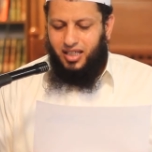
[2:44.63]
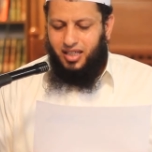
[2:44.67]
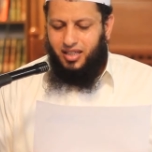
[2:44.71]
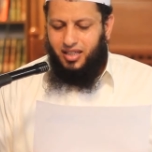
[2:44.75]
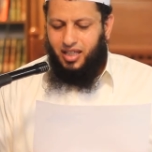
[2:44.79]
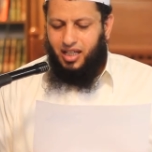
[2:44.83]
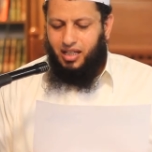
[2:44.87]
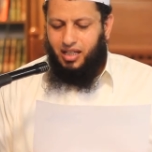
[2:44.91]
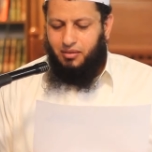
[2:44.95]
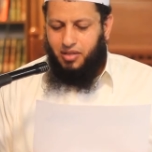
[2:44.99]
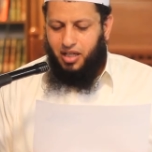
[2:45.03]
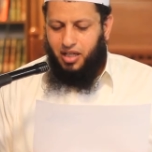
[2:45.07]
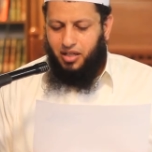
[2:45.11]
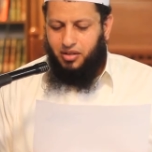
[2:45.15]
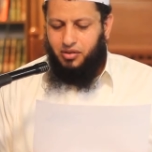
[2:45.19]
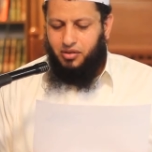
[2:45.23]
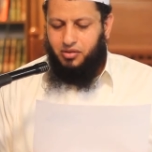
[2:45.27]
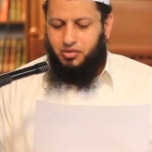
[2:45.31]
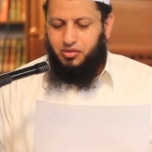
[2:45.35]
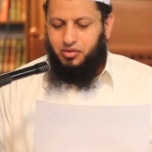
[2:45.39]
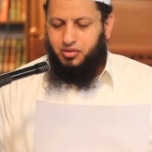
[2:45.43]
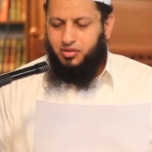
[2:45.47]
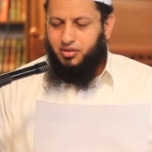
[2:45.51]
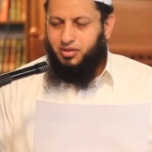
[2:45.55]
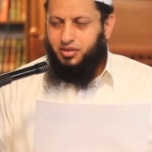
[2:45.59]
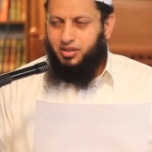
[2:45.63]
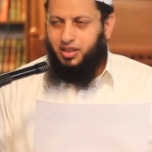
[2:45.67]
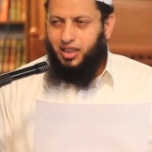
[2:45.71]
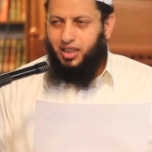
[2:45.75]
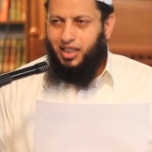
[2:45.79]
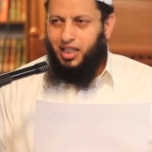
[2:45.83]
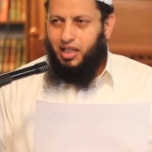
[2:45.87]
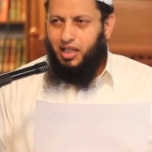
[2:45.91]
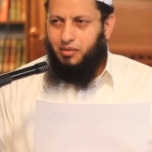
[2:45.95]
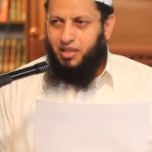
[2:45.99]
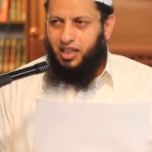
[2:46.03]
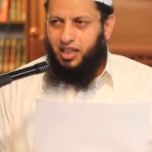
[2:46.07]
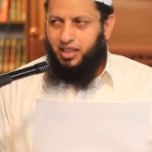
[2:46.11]
إذا لم يذكر
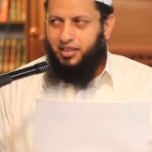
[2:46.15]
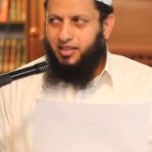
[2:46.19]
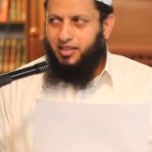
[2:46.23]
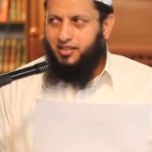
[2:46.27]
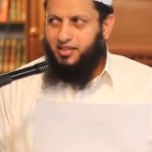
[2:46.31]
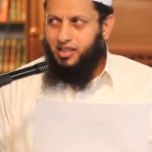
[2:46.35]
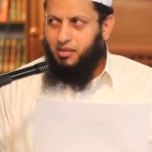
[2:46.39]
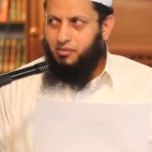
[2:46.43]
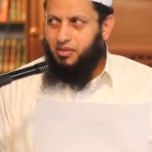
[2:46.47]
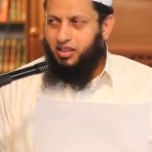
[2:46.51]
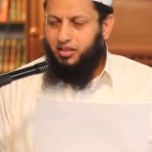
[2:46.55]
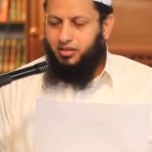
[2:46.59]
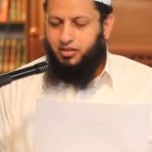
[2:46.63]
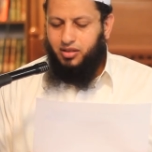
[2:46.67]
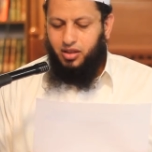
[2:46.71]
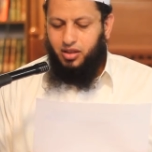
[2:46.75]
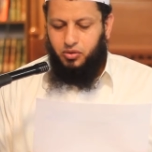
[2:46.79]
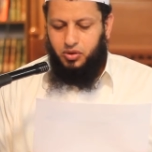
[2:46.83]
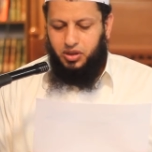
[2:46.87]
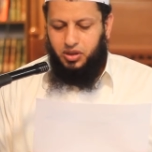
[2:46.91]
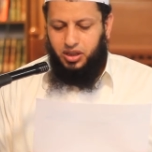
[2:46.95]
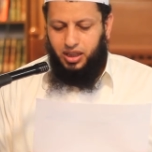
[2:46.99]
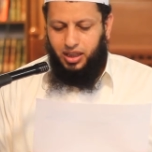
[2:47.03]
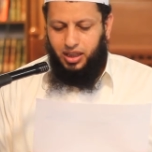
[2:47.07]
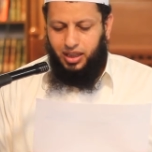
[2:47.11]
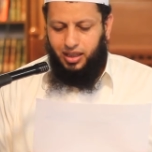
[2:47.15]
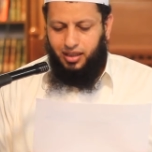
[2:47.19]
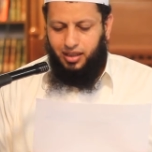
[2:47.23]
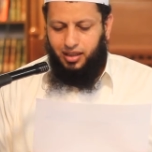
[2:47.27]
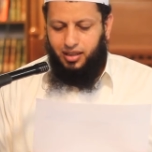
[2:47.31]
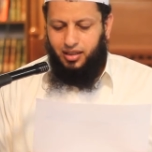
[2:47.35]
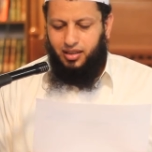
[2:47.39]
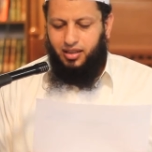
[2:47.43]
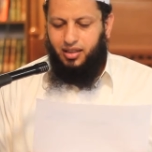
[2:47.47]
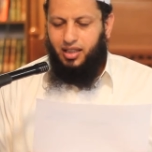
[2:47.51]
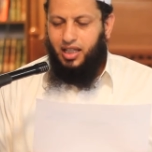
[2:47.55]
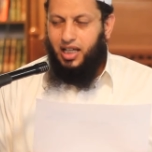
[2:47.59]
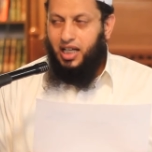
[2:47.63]
إلا بعد زمن طويل
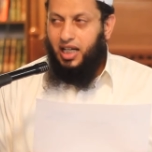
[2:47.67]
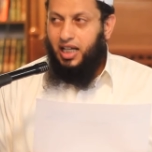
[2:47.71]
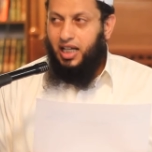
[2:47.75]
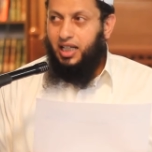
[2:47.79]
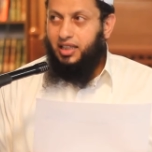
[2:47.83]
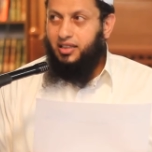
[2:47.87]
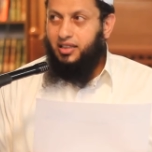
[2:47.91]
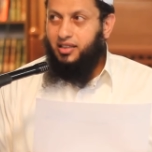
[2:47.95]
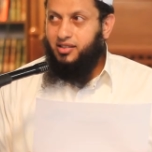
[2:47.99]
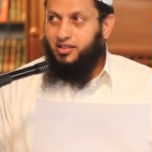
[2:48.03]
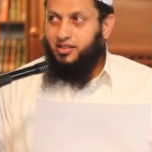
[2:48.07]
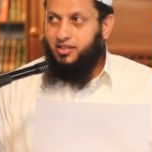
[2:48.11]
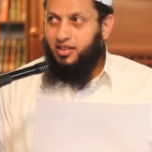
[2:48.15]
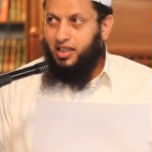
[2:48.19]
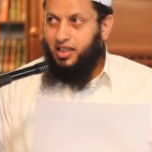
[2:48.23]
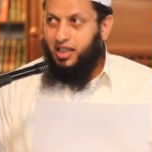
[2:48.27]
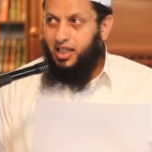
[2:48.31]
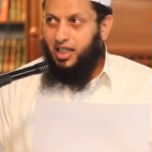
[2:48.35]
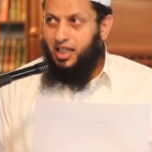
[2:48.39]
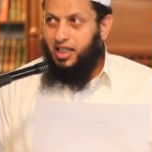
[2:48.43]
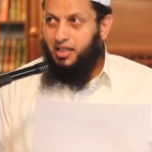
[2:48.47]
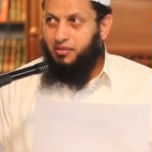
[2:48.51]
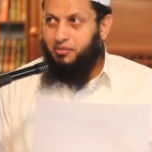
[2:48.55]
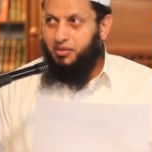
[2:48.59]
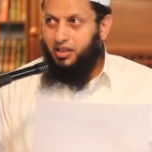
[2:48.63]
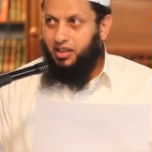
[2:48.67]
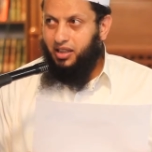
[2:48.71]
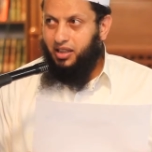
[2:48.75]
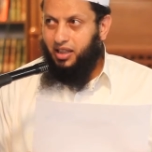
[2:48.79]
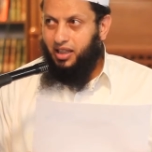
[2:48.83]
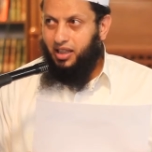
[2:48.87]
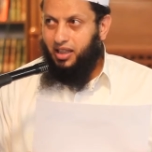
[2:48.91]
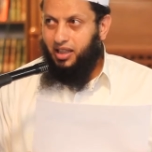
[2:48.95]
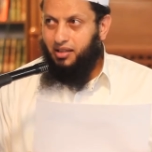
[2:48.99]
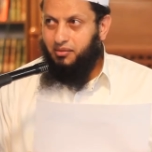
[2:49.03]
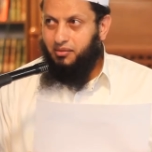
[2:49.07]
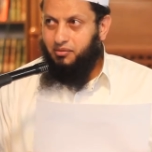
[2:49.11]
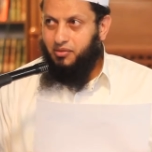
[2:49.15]
أعاد الصلاة من
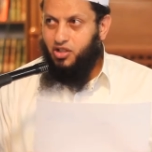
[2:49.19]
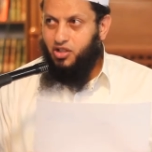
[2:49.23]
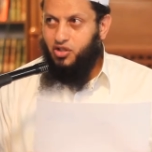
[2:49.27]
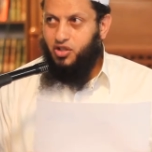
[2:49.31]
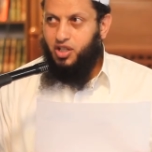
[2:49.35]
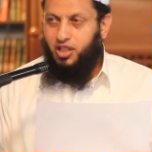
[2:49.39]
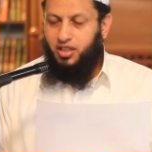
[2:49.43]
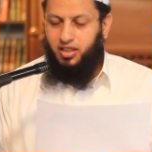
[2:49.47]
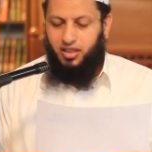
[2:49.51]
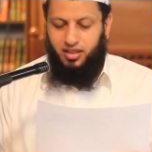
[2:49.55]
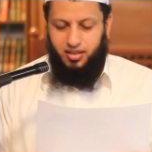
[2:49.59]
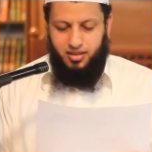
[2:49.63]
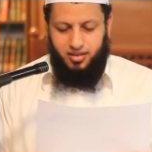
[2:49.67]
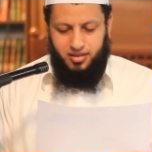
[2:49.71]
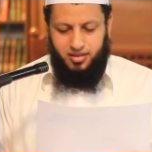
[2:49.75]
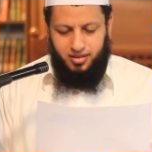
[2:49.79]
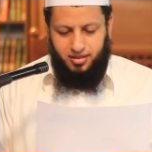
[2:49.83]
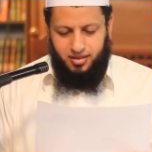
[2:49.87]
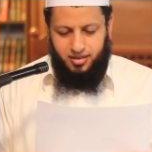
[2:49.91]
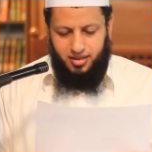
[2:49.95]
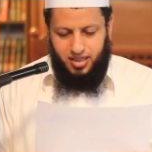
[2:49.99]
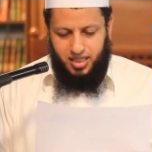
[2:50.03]
إيه من جديد